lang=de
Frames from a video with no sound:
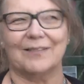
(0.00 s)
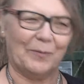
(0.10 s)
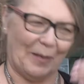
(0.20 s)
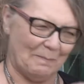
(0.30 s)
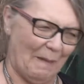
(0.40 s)

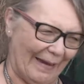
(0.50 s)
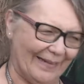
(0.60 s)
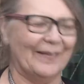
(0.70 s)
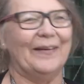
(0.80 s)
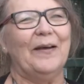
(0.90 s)
sondern
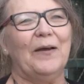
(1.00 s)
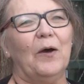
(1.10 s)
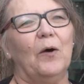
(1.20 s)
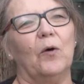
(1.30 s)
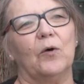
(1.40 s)
meiner.
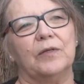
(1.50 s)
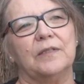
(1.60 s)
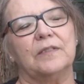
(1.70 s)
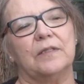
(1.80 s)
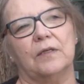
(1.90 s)

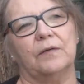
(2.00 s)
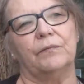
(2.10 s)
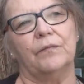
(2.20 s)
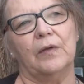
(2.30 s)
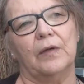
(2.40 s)
Und
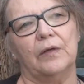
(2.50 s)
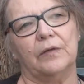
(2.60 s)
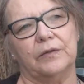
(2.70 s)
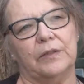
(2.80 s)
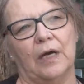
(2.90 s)
ähm,
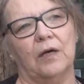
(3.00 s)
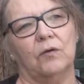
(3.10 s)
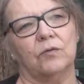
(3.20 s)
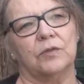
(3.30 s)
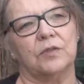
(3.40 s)
äh, ja,
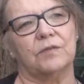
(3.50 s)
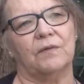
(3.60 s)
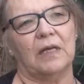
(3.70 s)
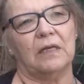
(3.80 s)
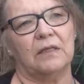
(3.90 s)
und
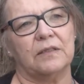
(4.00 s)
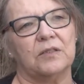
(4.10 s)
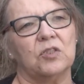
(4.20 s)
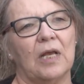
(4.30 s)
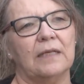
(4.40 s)
weil
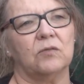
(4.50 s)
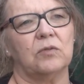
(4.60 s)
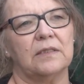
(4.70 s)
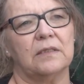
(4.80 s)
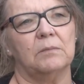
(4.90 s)
es ist halt so,
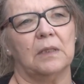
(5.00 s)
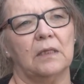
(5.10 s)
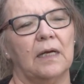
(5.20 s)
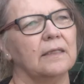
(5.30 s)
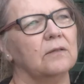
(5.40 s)
dass die
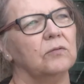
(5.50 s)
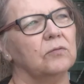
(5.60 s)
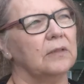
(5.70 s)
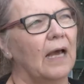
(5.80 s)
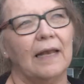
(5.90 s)
Männer halt
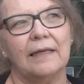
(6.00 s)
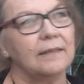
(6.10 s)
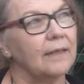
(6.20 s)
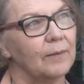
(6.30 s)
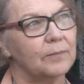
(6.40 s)
alle
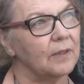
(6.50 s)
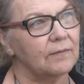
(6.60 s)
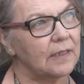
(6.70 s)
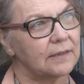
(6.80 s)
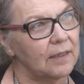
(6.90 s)
Kneipen
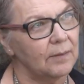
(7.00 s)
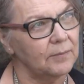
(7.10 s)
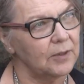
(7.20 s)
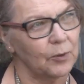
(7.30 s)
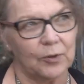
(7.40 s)
der Welt
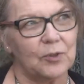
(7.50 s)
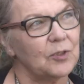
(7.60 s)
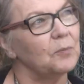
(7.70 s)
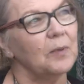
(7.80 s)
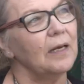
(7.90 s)
haben. Da können mhm.
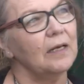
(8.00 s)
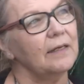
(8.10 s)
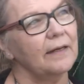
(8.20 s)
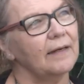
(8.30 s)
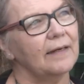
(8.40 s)
die überall
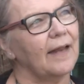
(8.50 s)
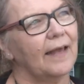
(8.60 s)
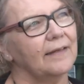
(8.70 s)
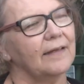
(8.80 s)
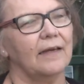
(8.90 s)
mhm.
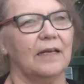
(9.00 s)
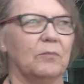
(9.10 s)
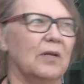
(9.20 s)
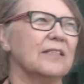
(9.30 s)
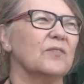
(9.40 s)
alleine rein,
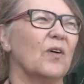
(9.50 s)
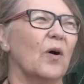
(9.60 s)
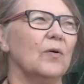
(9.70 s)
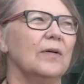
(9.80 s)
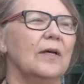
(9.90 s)
aber als Frau.